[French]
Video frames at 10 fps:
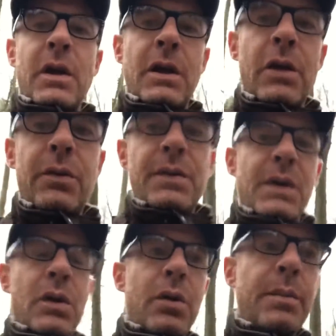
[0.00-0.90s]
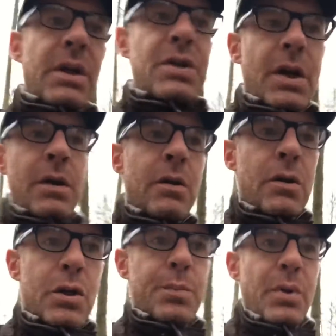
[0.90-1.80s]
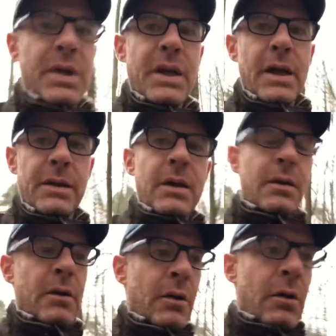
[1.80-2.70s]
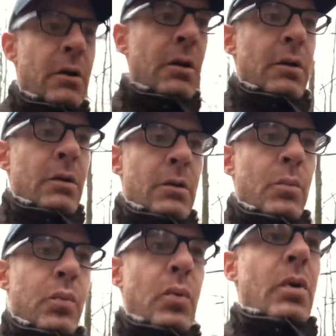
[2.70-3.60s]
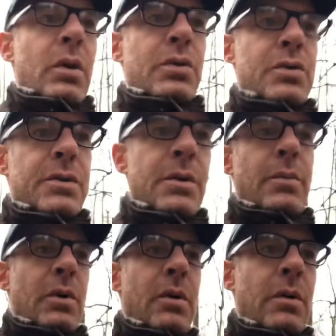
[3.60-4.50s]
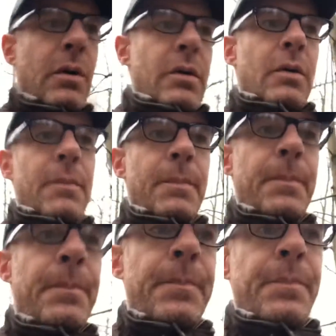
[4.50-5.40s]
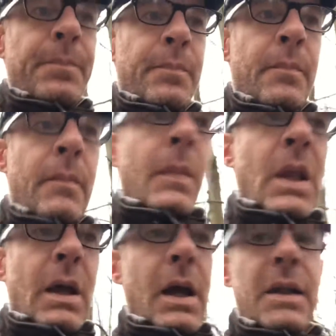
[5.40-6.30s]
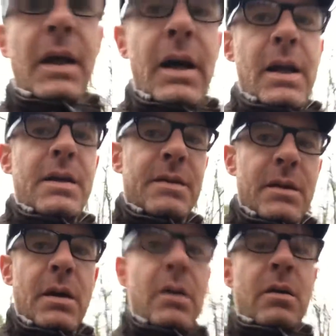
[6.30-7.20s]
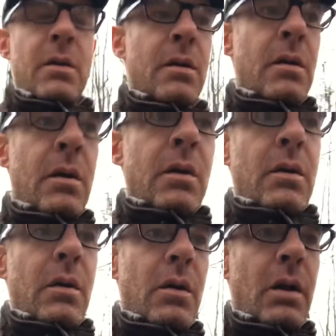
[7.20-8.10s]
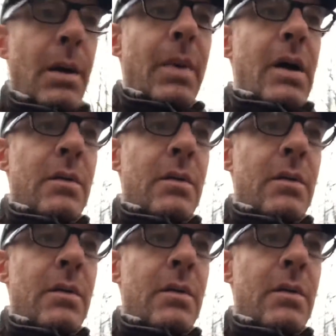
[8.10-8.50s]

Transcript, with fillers: quelques économies que j'ai, je peux les garder pour euh, justement euh, être à l'aise là-bas.